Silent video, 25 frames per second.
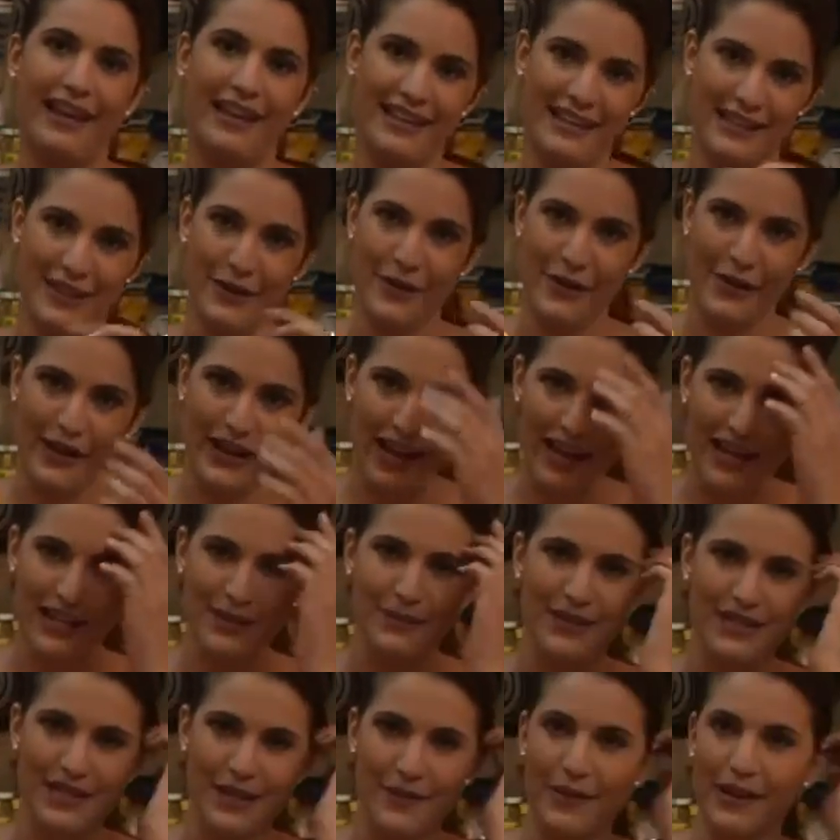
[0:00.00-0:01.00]
a quien se los
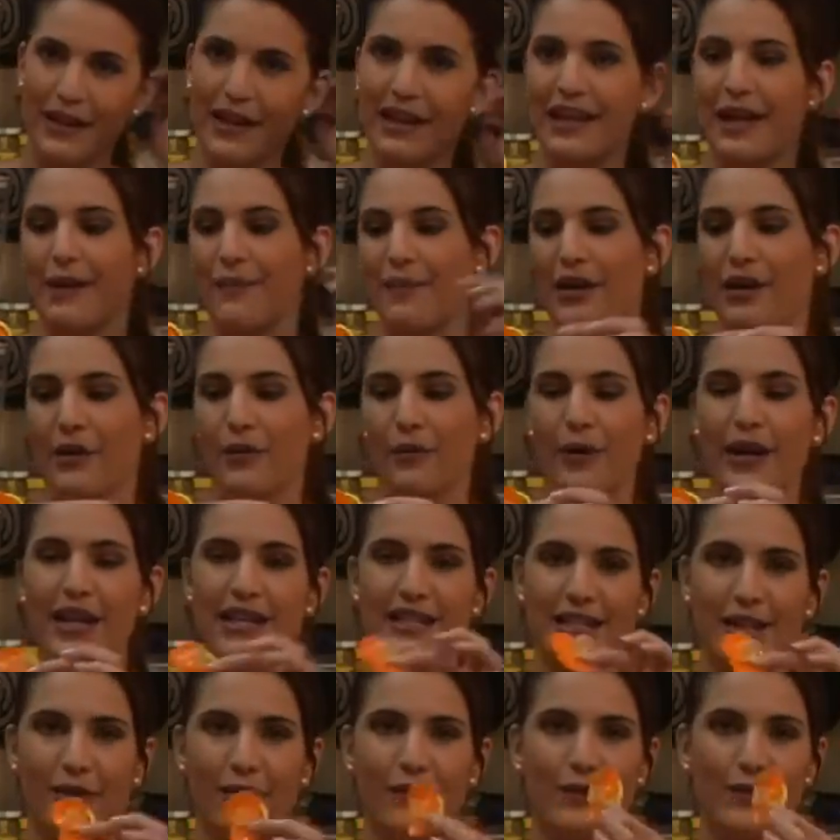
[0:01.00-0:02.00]
regales vas a ver que ya
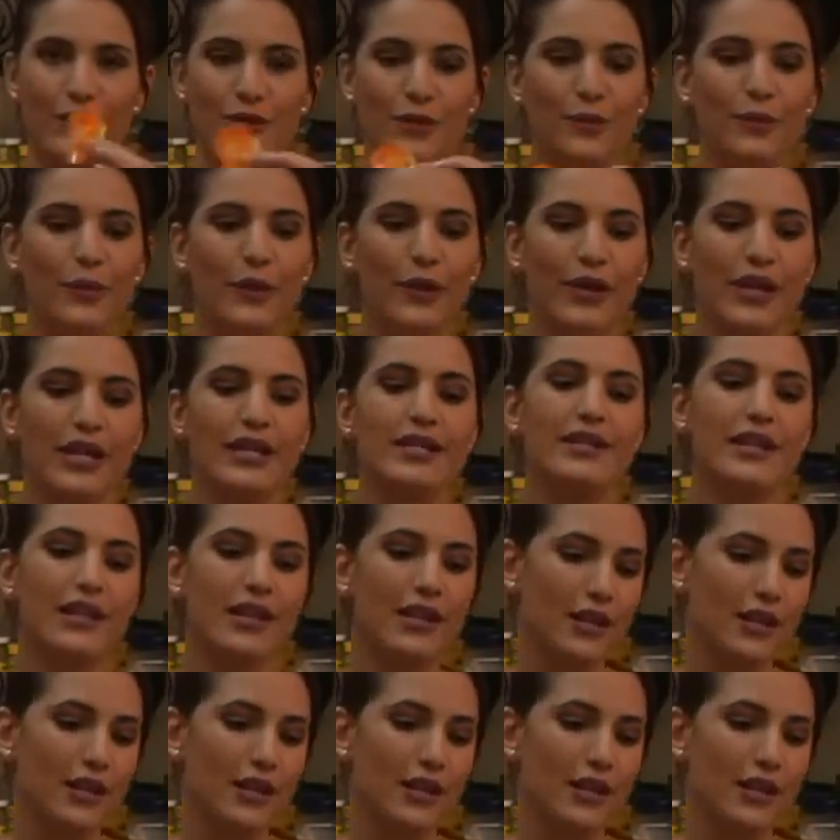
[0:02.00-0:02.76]
maniobraste con los chupones